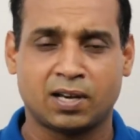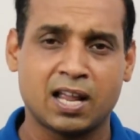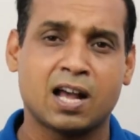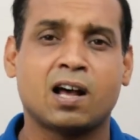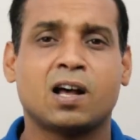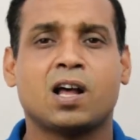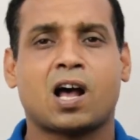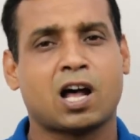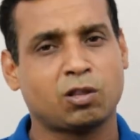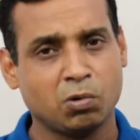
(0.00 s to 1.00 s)
नया
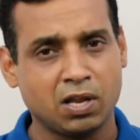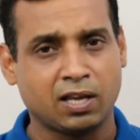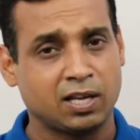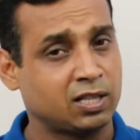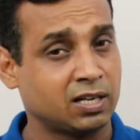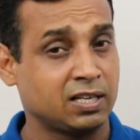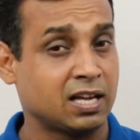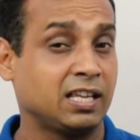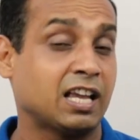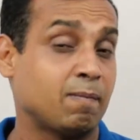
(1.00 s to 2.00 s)
आधुनिक ईंधन
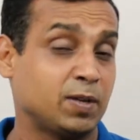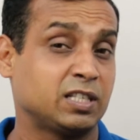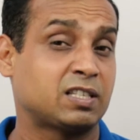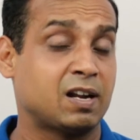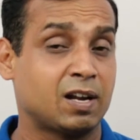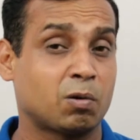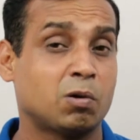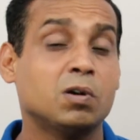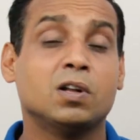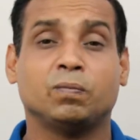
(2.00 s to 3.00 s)
यानी कि एलपीजी सिलेंडर
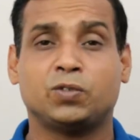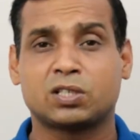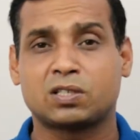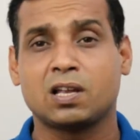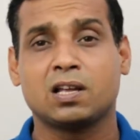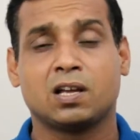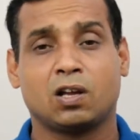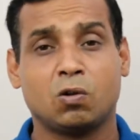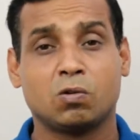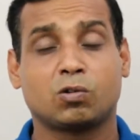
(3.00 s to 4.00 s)
हो जिससे
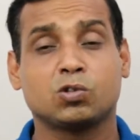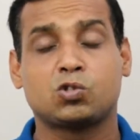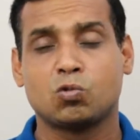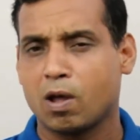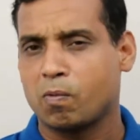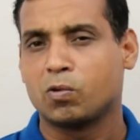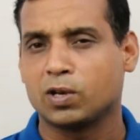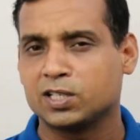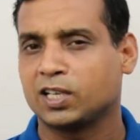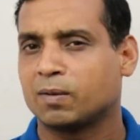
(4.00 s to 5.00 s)
लोगों को चूल्हा
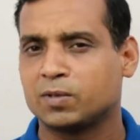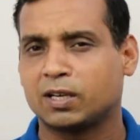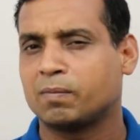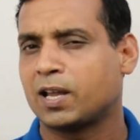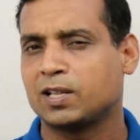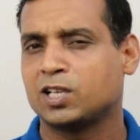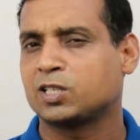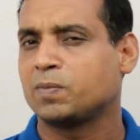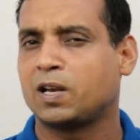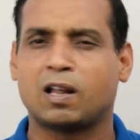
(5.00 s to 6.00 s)
फूकने से कम से कम हमारे
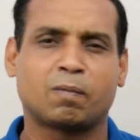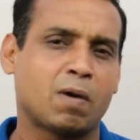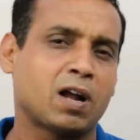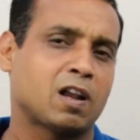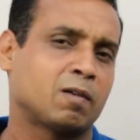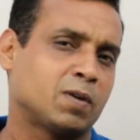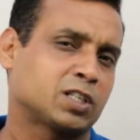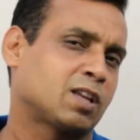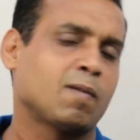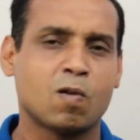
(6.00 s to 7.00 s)
देश में लगभग लगभग
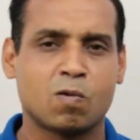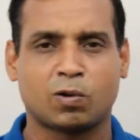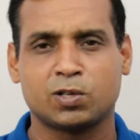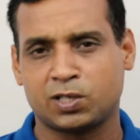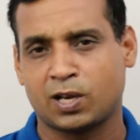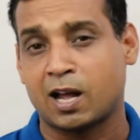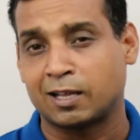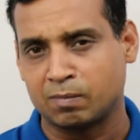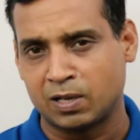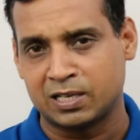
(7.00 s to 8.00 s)
सभी लोगों को इससे
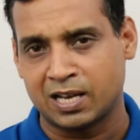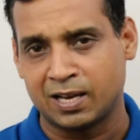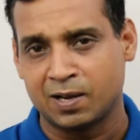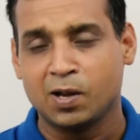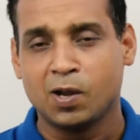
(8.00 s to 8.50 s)
राहत मिल जाए